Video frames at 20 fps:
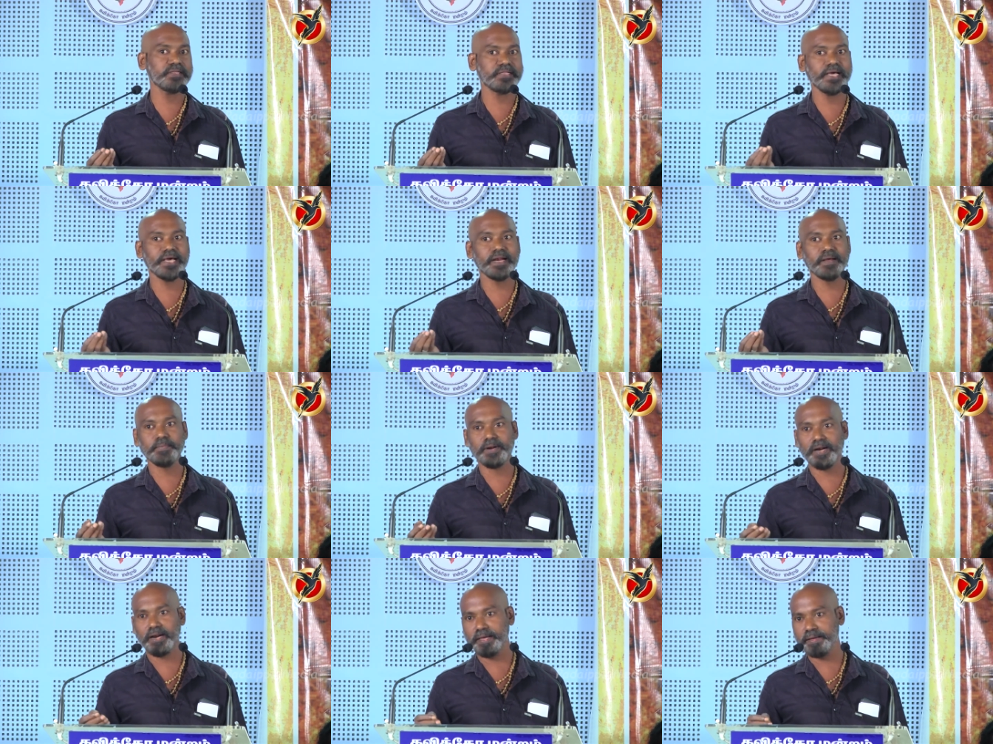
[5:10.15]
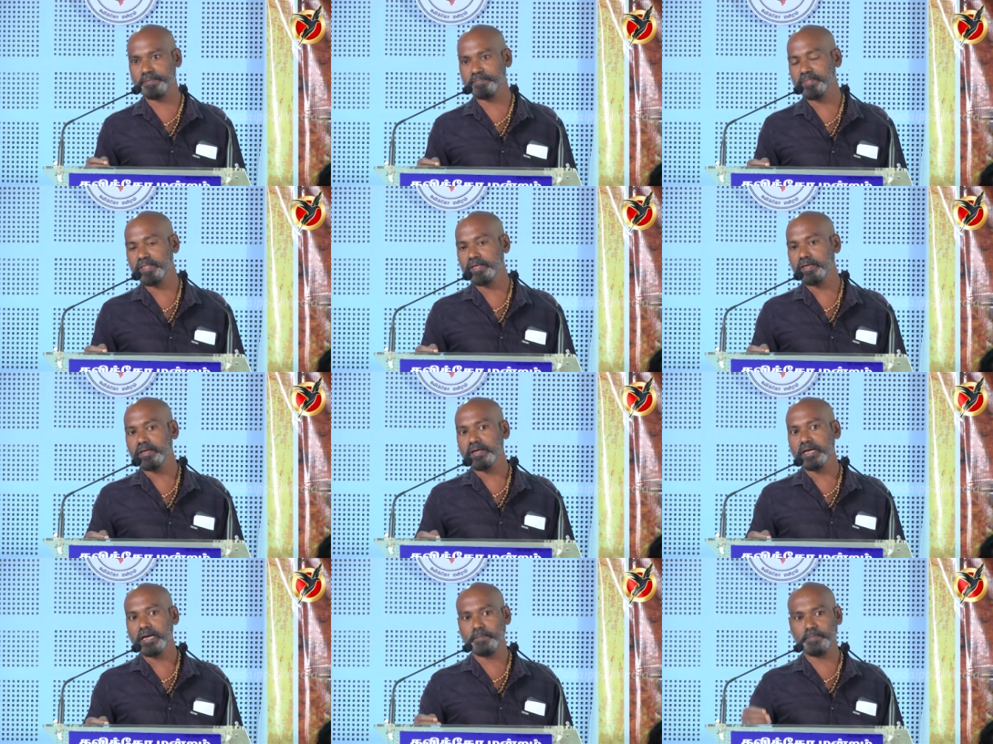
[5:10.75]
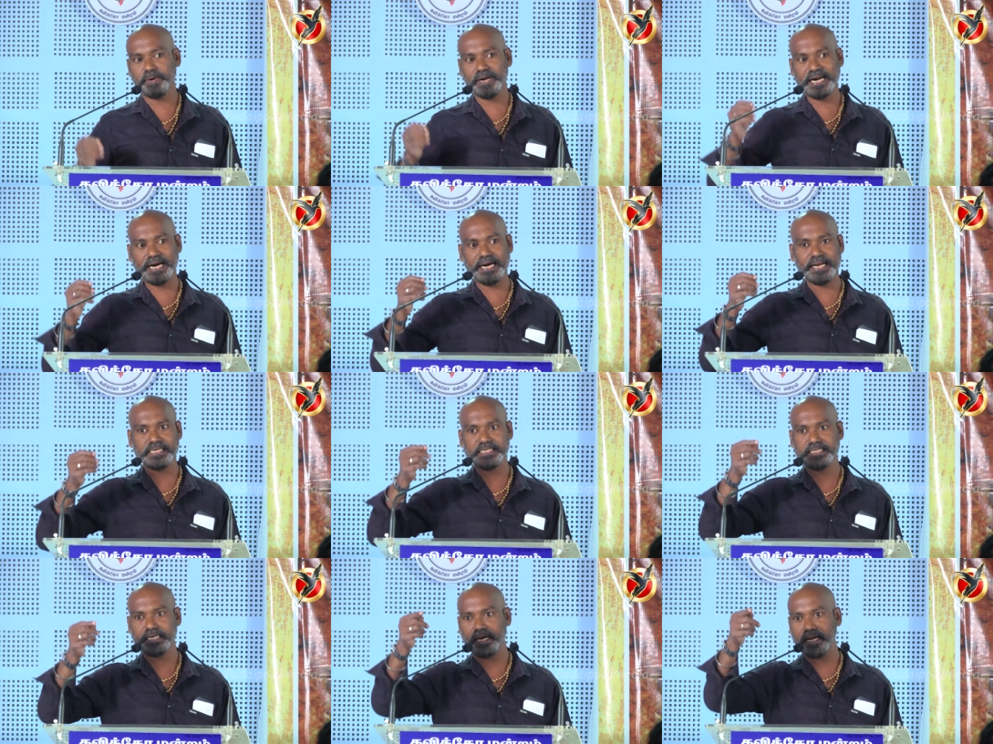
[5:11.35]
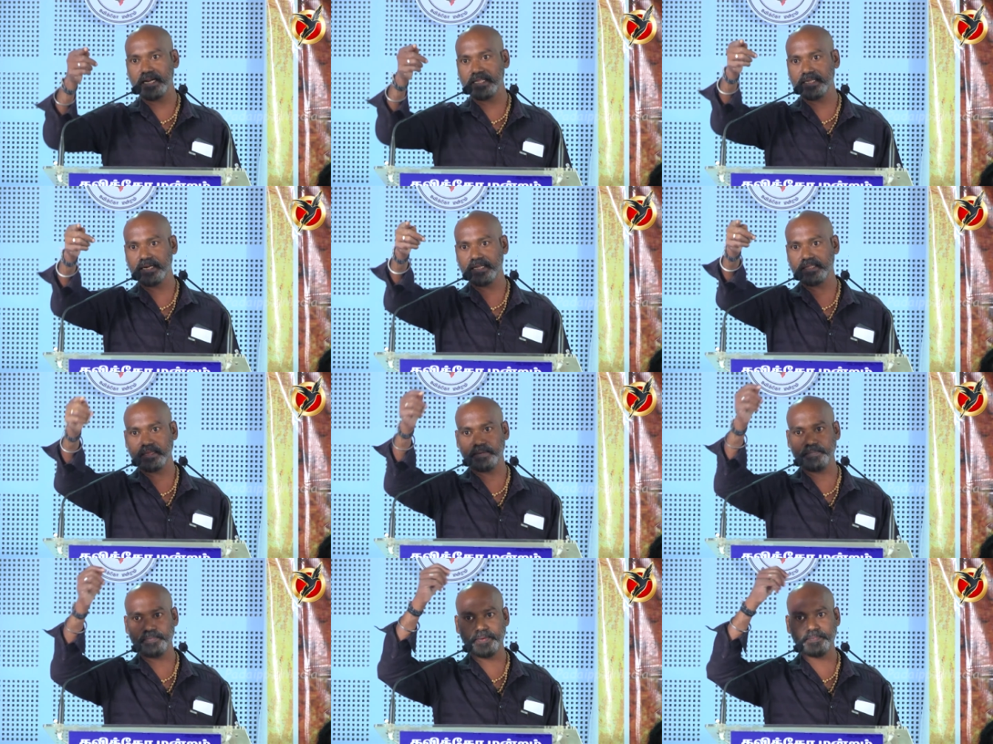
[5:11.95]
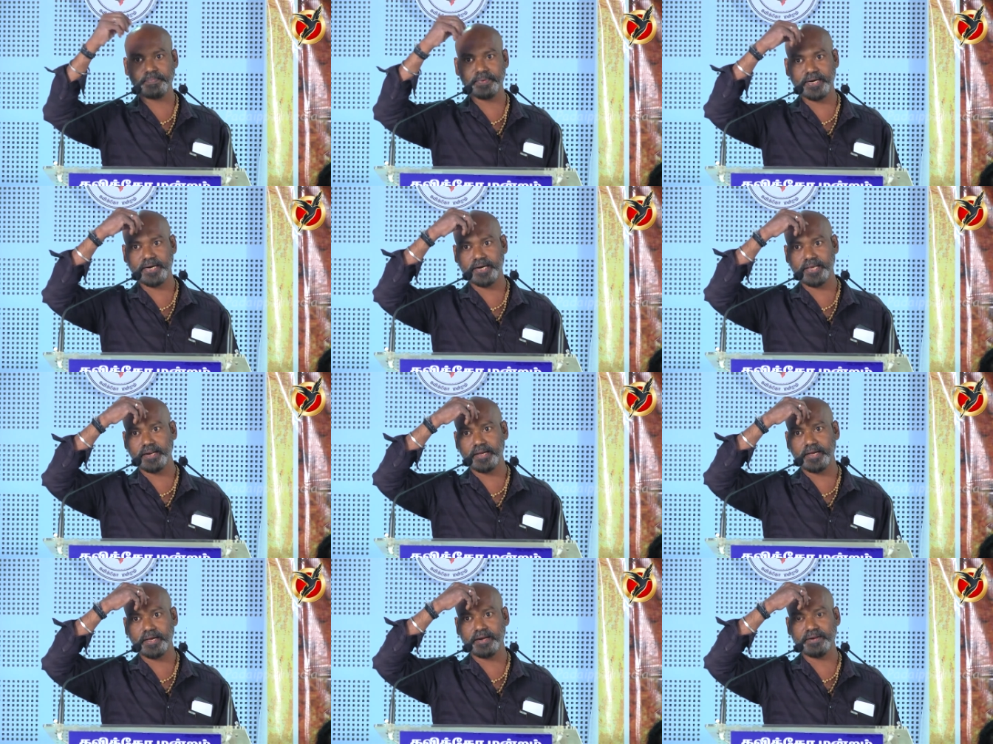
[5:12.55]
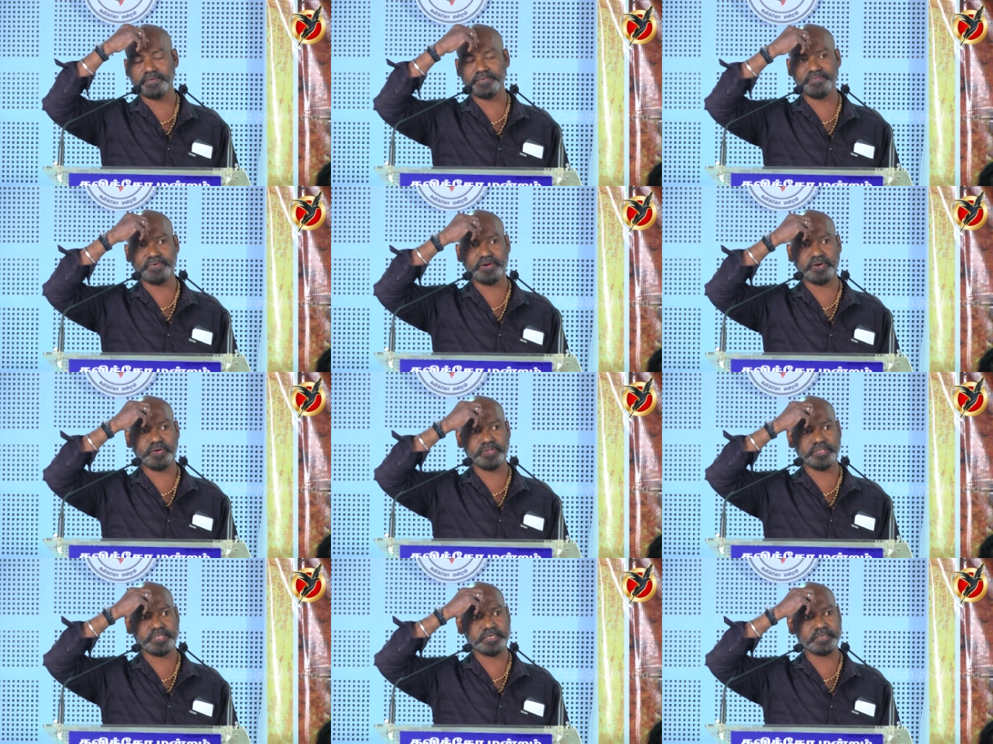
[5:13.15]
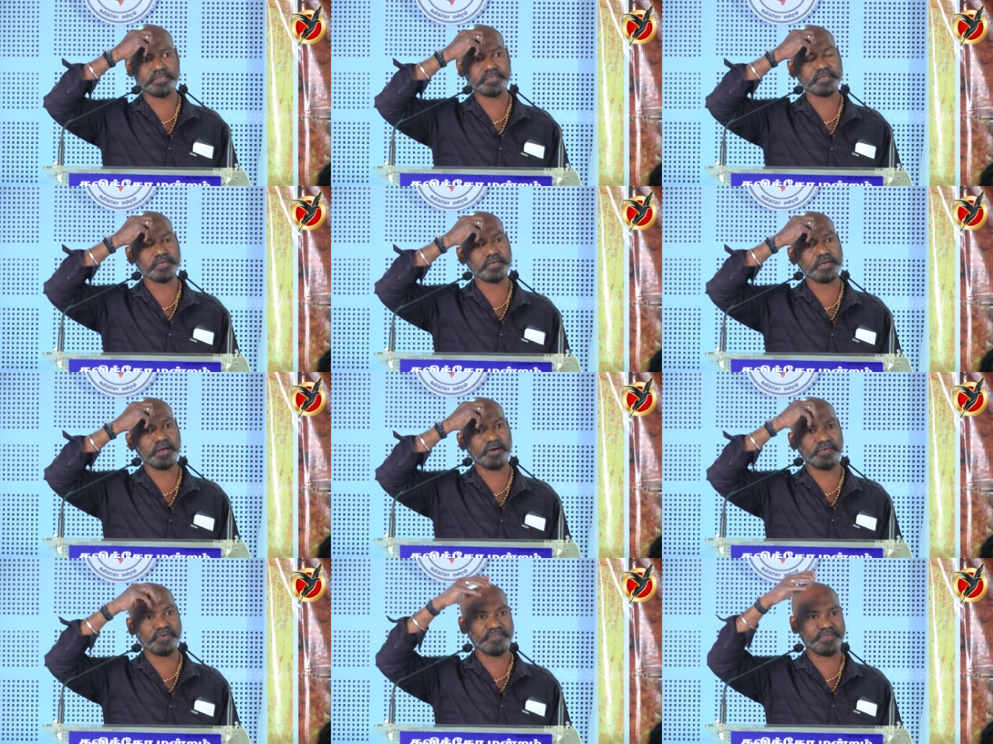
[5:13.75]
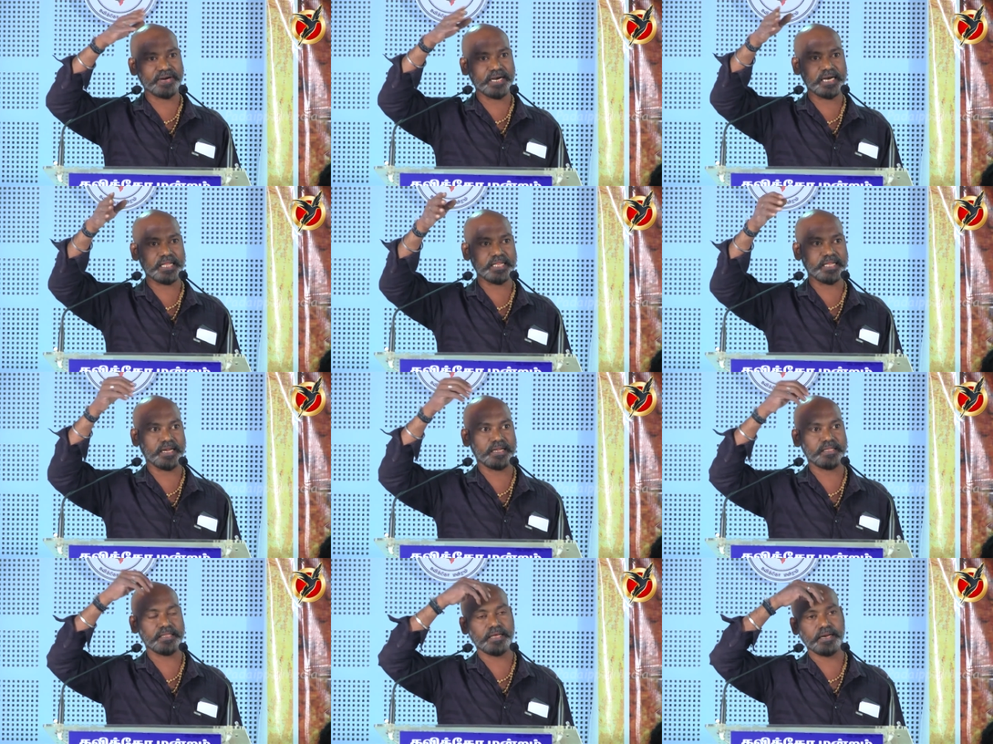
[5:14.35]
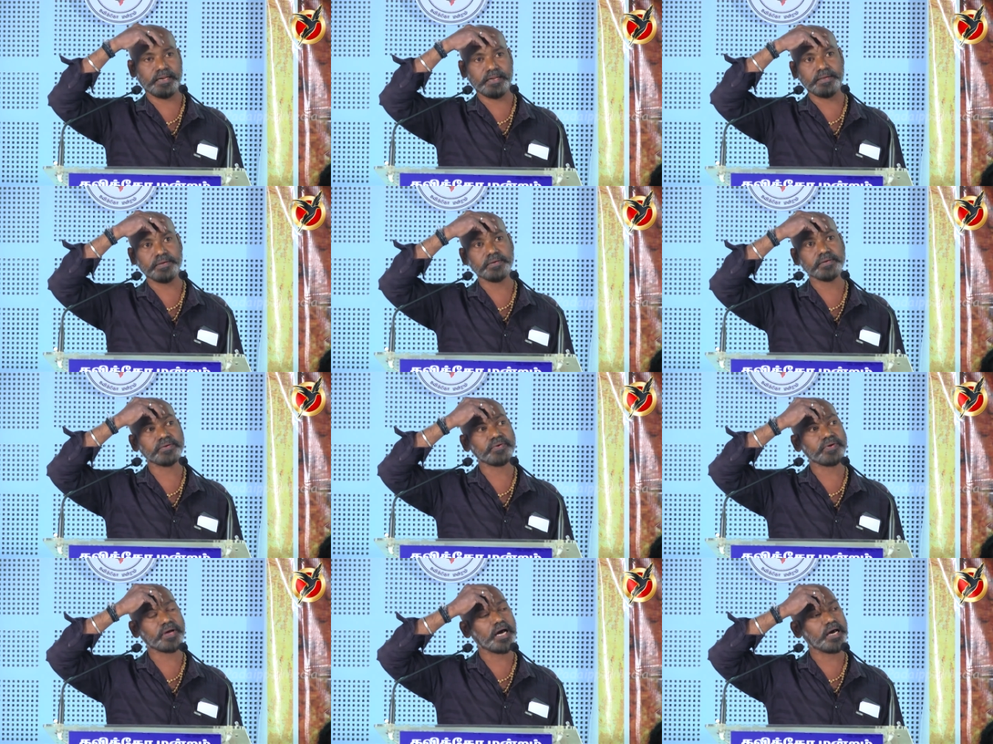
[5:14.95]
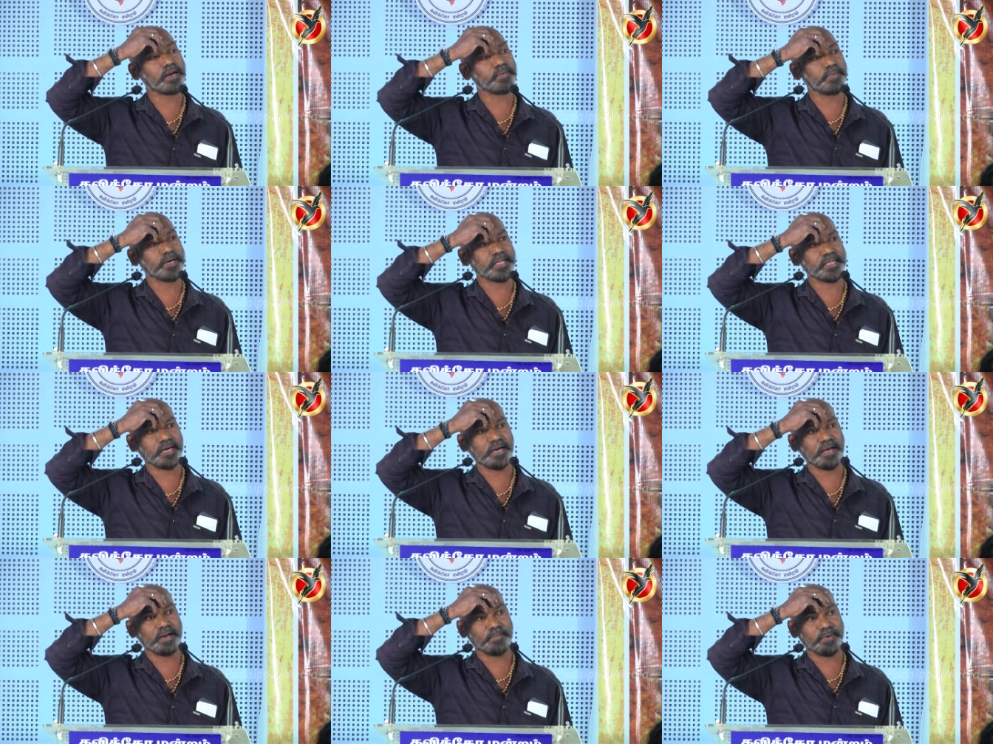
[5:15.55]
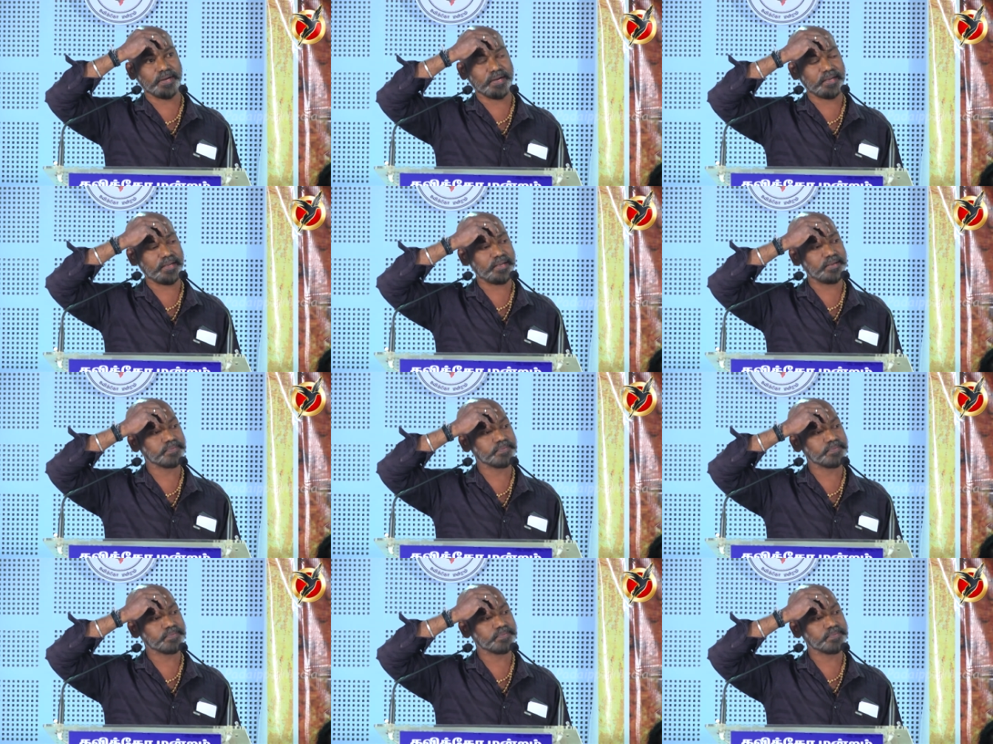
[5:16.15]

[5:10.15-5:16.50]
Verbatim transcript: நேரமில்லை அப்புறம் கடைசி காலத்தில் தம்பி பின்னாடி இருக்கார் வினோத் அவர் வீட்டில் தான் இருந்தார் ஒரு ஆறு மாத காலமாக